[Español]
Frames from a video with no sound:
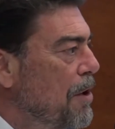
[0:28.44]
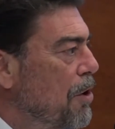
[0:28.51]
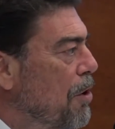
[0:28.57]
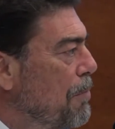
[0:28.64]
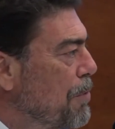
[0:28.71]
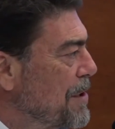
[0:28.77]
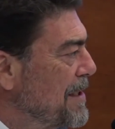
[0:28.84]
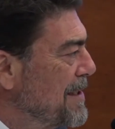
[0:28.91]

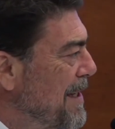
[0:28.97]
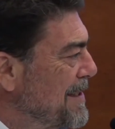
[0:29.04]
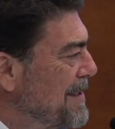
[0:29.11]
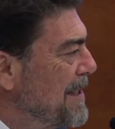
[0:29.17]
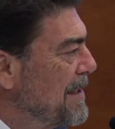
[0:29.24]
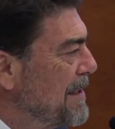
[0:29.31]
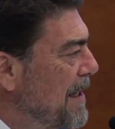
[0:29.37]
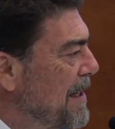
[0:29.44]
como es esta
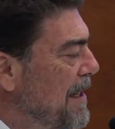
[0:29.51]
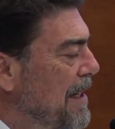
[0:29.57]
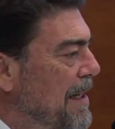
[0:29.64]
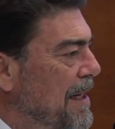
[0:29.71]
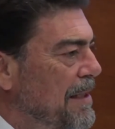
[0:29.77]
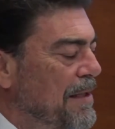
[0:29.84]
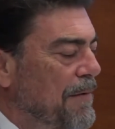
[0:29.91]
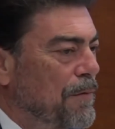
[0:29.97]
estrategia
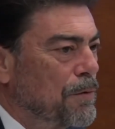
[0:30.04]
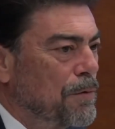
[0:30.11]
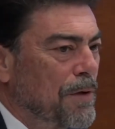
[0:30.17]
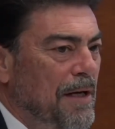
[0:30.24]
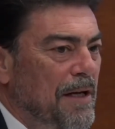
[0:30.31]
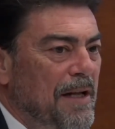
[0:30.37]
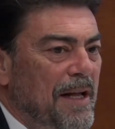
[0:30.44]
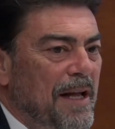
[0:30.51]
Alicante
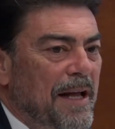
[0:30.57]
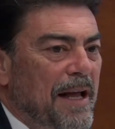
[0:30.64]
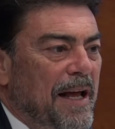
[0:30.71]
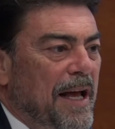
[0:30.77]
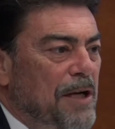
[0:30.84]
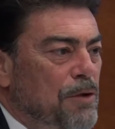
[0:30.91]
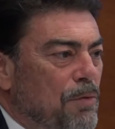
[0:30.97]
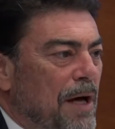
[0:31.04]
Futura,
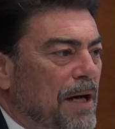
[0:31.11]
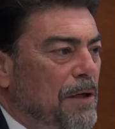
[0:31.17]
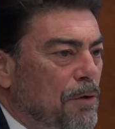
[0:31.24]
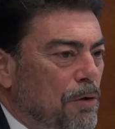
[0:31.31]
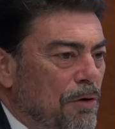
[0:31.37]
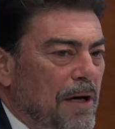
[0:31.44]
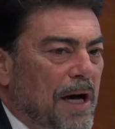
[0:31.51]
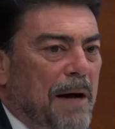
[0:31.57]
es un
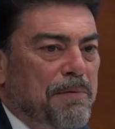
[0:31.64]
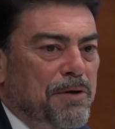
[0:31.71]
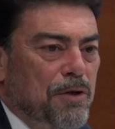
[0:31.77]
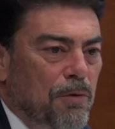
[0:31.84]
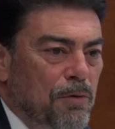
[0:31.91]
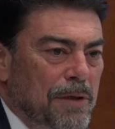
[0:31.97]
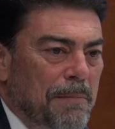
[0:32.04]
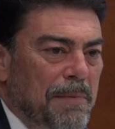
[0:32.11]
actor
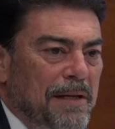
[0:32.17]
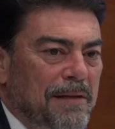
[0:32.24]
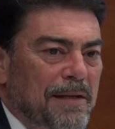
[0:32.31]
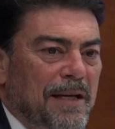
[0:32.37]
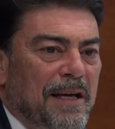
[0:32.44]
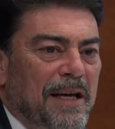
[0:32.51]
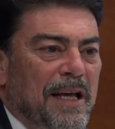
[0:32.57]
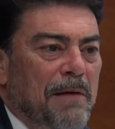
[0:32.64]

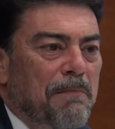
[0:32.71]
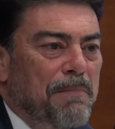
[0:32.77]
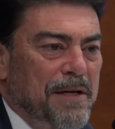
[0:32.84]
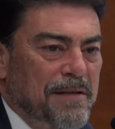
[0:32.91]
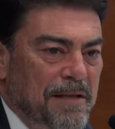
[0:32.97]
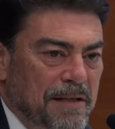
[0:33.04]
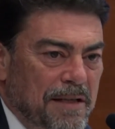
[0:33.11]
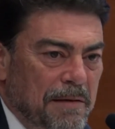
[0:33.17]
absolutamente
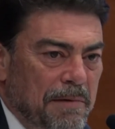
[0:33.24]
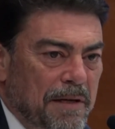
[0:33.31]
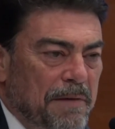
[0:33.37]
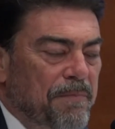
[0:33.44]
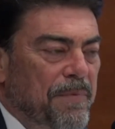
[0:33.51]
imprescindible.